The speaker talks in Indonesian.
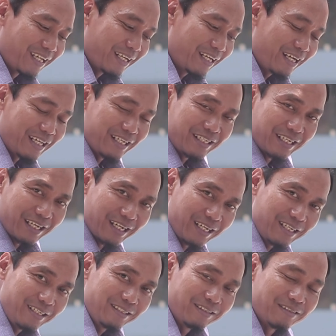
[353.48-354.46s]
Ini linknya
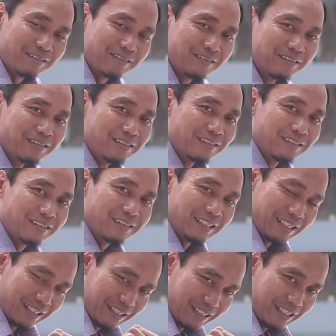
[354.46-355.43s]

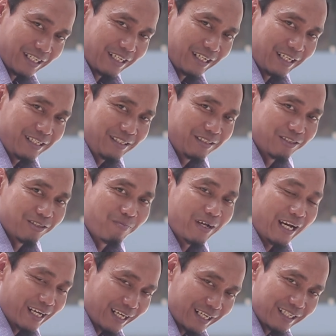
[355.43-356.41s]
di sini,
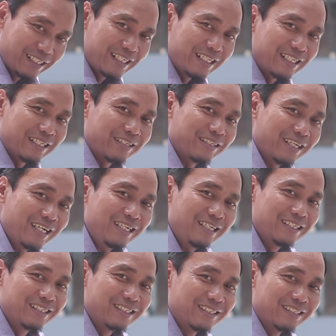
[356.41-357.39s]
cuman ada di sini ya.
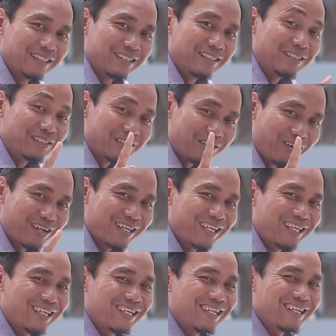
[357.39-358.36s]

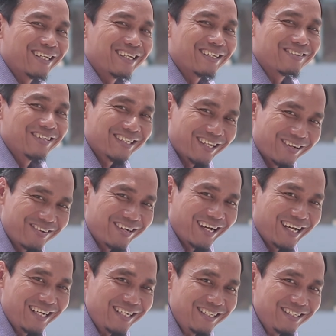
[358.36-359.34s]
Oke, udah tahu
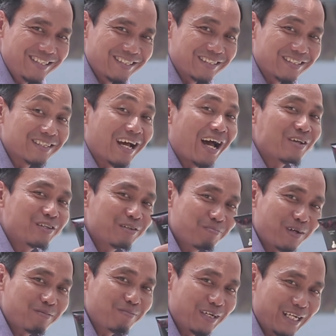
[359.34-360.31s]
kan? Ayo
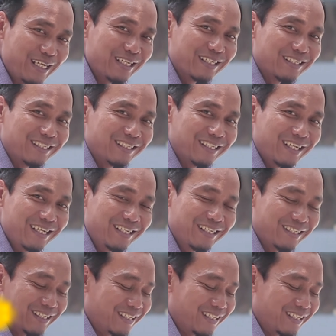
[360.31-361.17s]
cepat beli ya.